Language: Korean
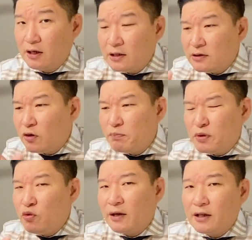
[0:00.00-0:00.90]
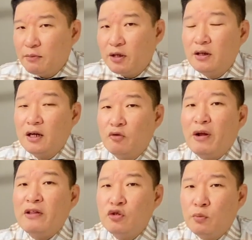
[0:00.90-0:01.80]
그거 비교한다면
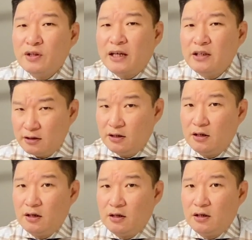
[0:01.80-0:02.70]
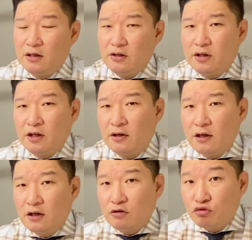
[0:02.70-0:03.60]
렌트보다는 이렇게
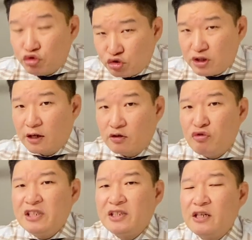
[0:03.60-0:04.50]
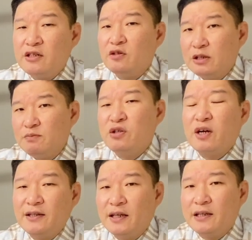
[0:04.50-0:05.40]
구축이라도 리셀이라도 지금
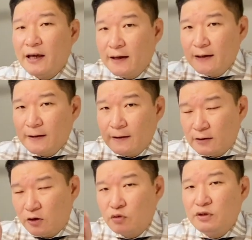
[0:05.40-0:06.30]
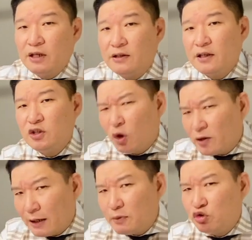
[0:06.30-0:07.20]
들어간다는 게 여러분한테는
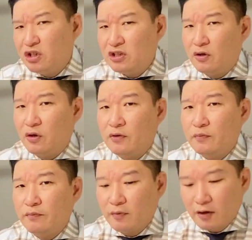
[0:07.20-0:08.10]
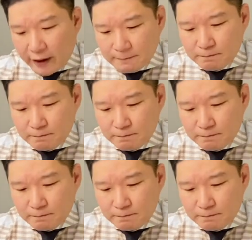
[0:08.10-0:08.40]
정답일 수도 있어요. 오케이?